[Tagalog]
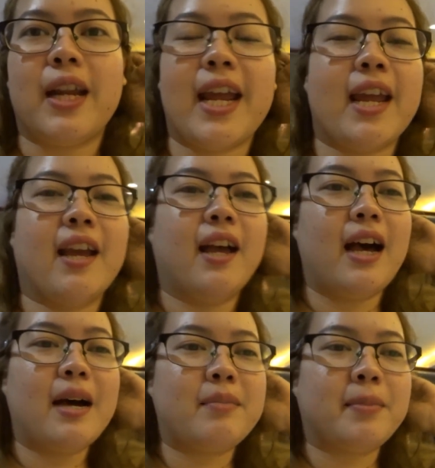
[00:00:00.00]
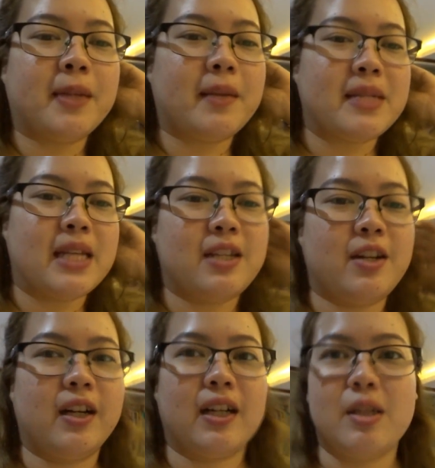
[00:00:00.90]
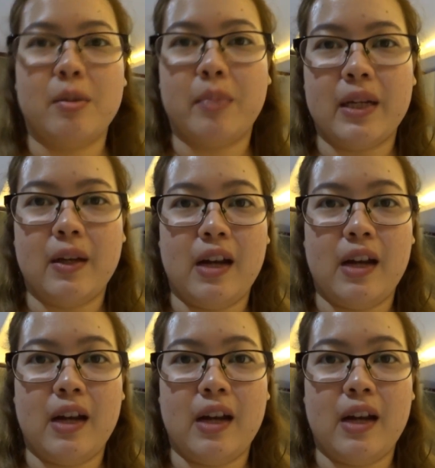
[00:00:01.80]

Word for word: today, um, pumunta kami sa SNR kasi yung plano